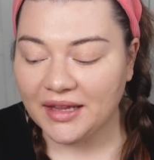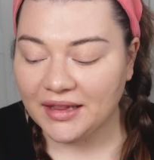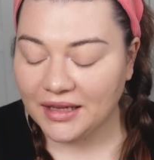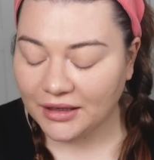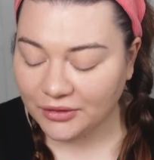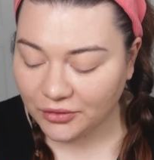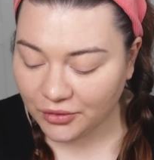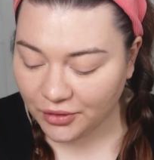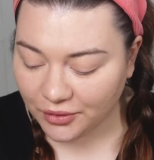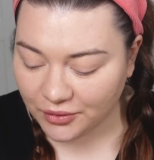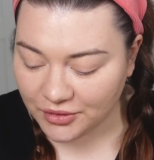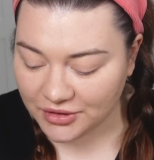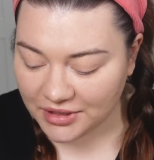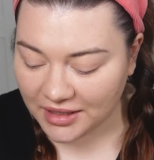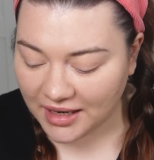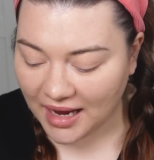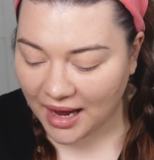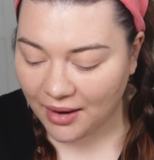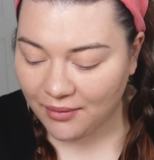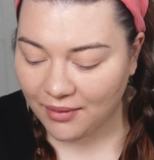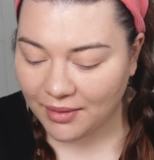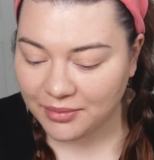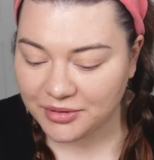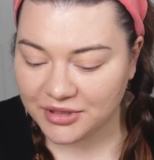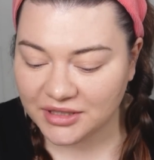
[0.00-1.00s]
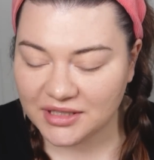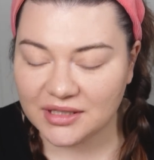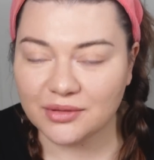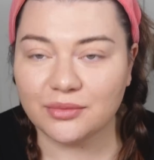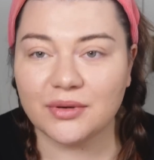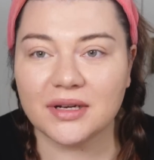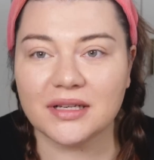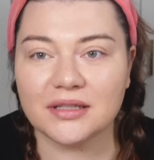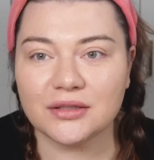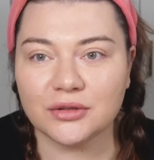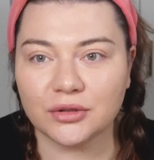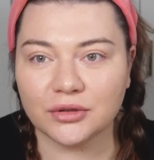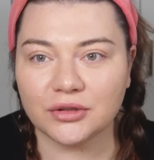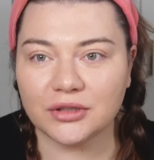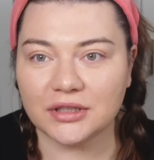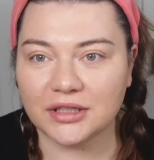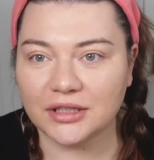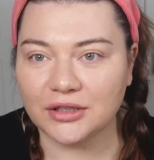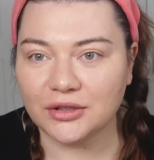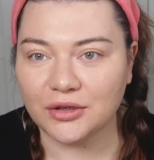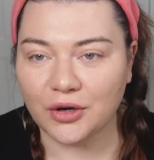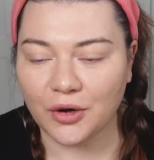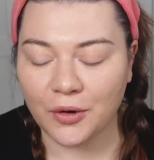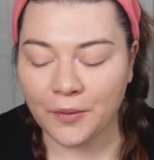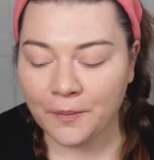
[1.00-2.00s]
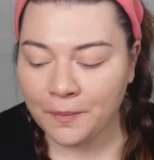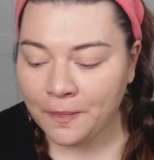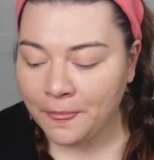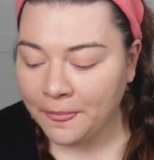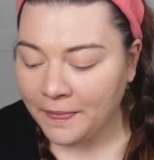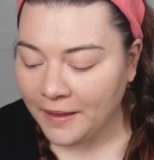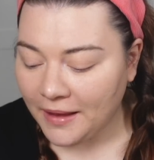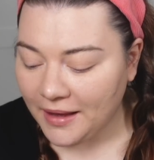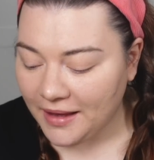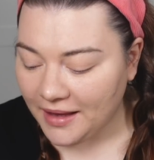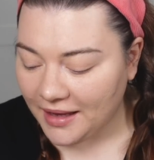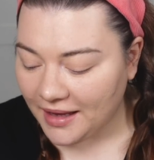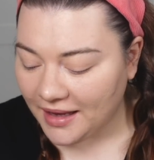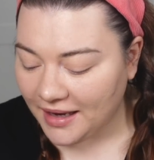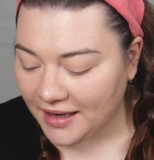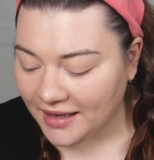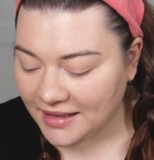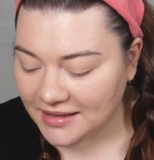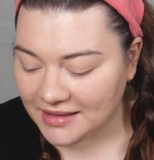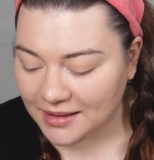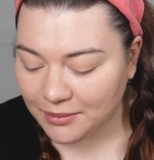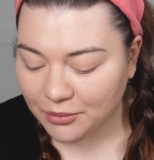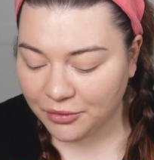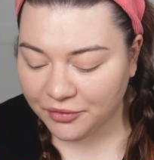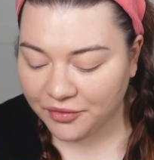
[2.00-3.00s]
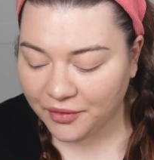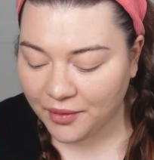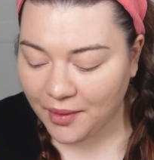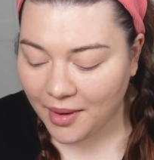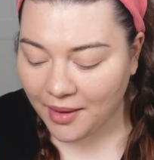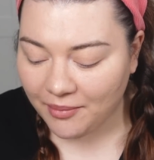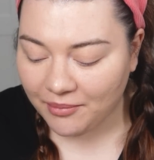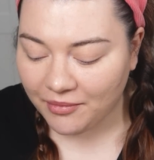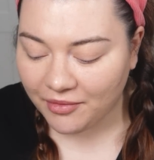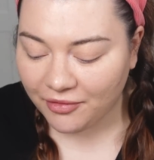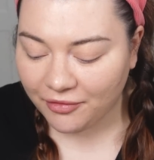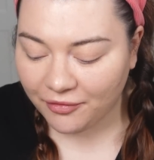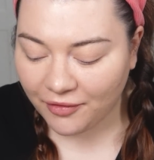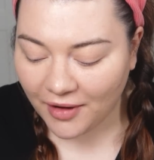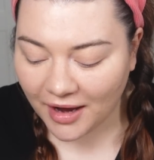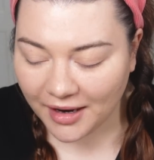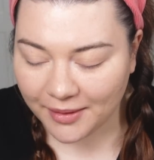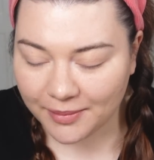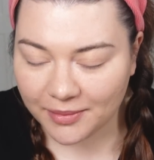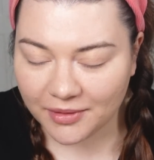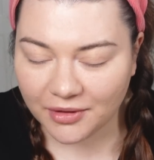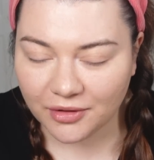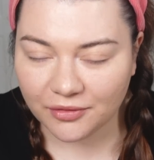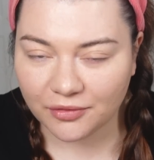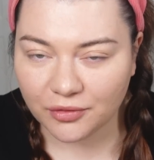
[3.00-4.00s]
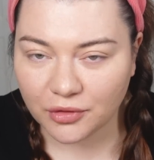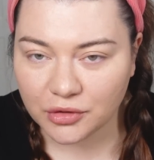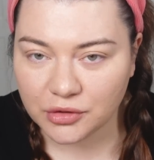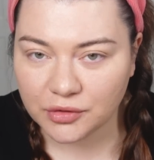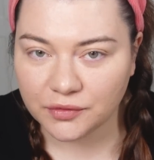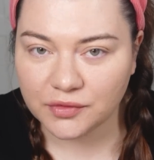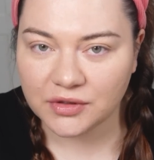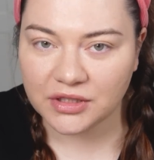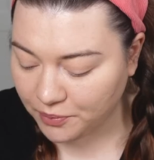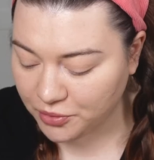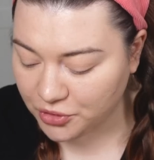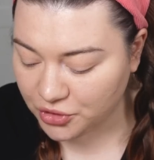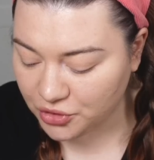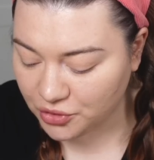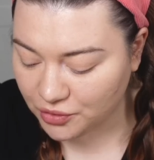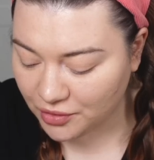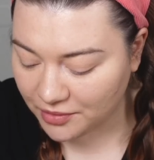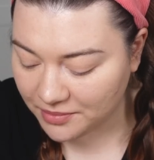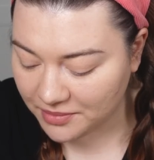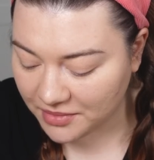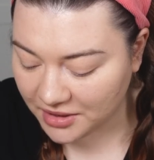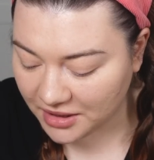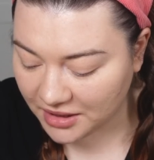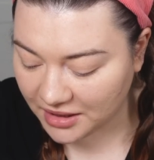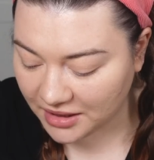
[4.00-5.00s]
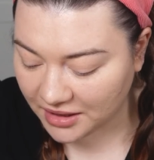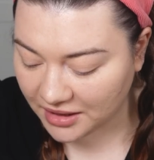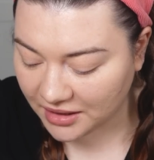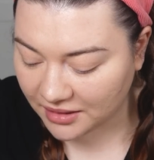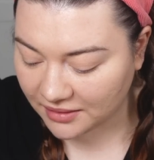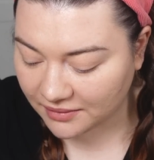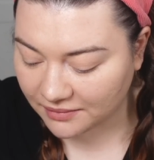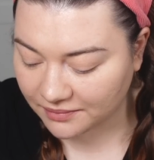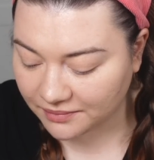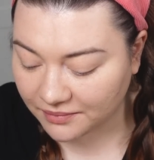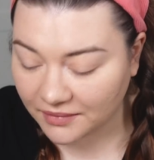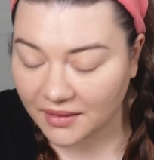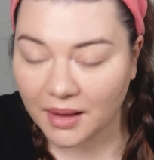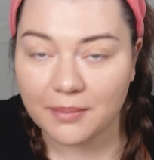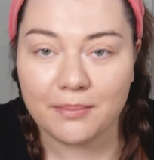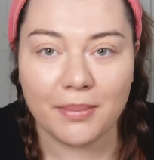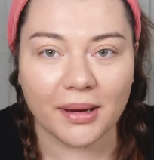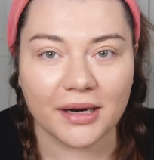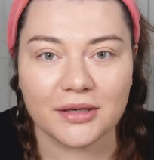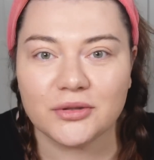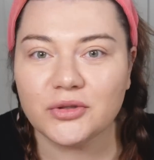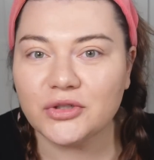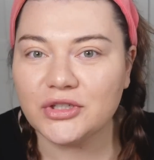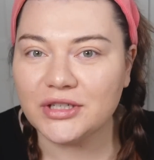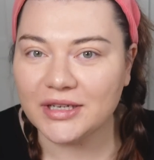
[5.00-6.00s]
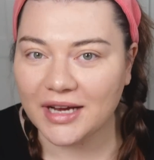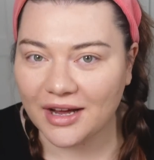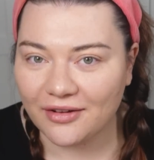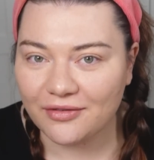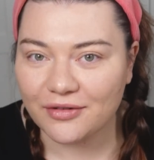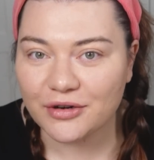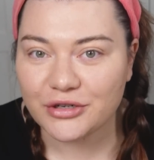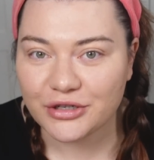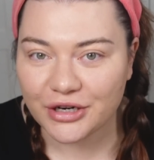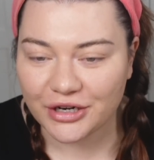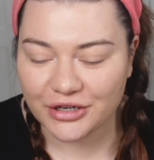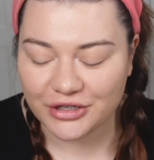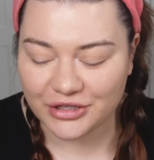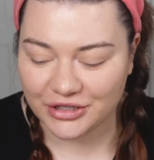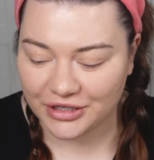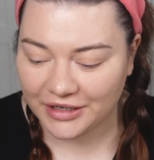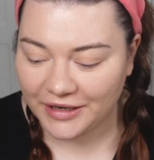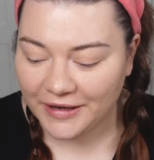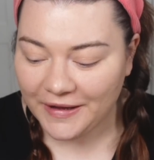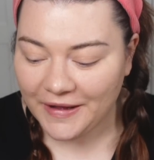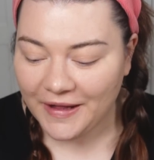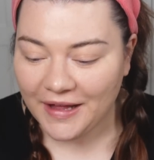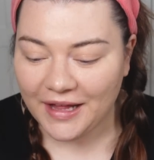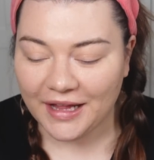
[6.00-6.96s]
na którą czekałam. Przesyłka z Notino e, i zamówiłam farbę do włosów. Przyszły mi bardzo ciekawe rzeczy.